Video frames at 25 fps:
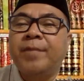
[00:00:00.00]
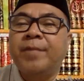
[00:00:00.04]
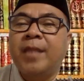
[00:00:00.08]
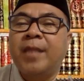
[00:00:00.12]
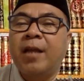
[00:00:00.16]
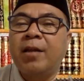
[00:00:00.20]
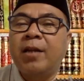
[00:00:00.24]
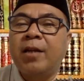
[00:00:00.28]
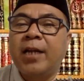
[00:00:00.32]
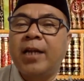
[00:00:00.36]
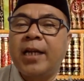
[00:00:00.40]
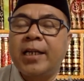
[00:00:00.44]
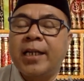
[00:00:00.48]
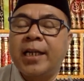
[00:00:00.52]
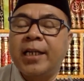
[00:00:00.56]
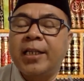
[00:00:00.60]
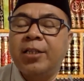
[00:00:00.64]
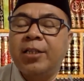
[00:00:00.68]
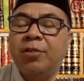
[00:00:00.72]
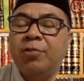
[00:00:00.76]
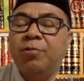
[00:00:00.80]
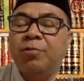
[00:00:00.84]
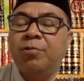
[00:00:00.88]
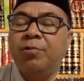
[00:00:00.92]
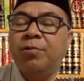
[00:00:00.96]
Nah, oleh karena
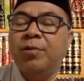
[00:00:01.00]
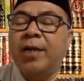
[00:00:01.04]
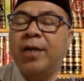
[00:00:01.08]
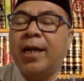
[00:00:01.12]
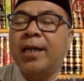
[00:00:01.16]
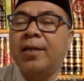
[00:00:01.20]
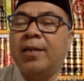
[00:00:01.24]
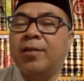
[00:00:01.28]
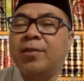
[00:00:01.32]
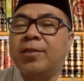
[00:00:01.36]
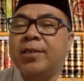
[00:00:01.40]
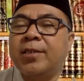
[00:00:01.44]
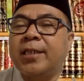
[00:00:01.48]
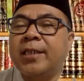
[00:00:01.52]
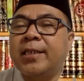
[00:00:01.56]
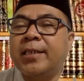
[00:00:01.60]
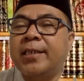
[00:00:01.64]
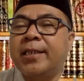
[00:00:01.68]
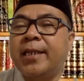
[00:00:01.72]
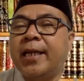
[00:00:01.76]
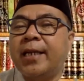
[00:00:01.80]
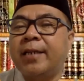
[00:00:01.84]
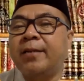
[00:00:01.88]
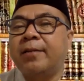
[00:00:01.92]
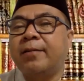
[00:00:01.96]
itu, kalau
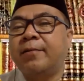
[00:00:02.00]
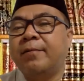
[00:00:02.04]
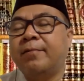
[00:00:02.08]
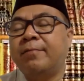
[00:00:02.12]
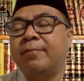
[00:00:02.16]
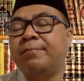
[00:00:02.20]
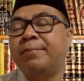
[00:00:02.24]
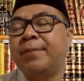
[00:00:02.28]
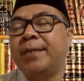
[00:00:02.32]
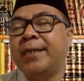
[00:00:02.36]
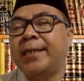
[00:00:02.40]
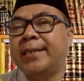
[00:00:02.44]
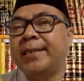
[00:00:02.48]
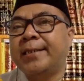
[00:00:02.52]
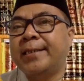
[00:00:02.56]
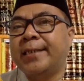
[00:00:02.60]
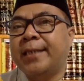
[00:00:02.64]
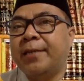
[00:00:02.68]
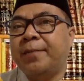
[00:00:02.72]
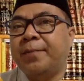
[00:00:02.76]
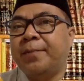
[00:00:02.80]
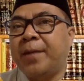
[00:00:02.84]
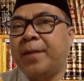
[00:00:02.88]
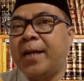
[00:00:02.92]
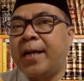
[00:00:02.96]
sekedar
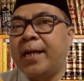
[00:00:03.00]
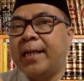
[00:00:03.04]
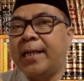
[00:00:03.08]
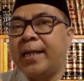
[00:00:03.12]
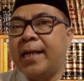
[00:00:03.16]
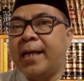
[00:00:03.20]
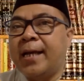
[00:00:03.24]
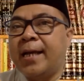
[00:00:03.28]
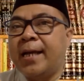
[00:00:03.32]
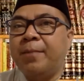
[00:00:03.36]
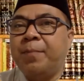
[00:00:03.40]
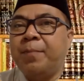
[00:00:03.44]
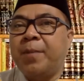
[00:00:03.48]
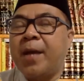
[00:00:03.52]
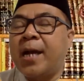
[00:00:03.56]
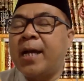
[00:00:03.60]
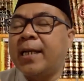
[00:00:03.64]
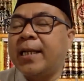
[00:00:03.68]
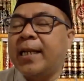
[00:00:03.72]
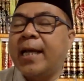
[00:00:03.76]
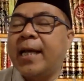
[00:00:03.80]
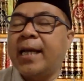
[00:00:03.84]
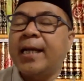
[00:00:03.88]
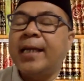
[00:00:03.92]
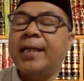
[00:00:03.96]
mengejar pahala,
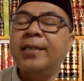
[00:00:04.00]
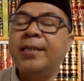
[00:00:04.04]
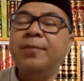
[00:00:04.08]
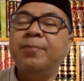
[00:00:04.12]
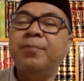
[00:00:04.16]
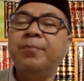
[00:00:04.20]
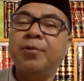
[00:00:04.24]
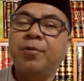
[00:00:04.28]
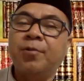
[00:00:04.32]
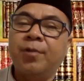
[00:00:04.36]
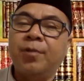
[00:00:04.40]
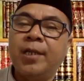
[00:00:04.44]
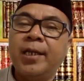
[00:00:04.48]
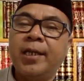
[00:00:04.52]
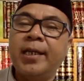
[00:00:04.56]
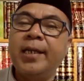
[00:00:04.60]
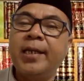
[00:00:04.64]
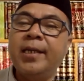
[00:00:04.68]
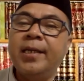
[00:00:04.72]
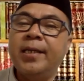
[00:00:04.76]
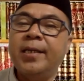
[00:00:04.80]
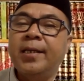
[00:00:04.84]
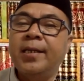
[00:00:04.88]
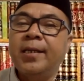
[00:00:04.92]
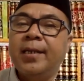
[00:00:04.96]
pahala akan
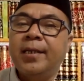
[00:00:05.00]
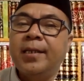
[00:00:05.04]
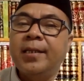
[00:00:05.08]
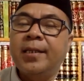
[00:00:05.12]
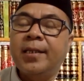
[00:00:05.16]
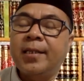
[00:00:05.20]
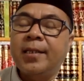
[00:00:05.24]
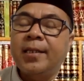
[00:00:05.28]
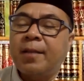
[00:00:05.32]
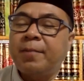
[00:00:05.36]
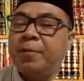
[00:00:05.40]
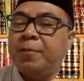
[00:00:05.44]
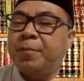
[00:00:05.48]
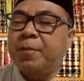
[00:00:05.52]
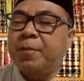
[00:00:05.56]
diperoleh, tetapi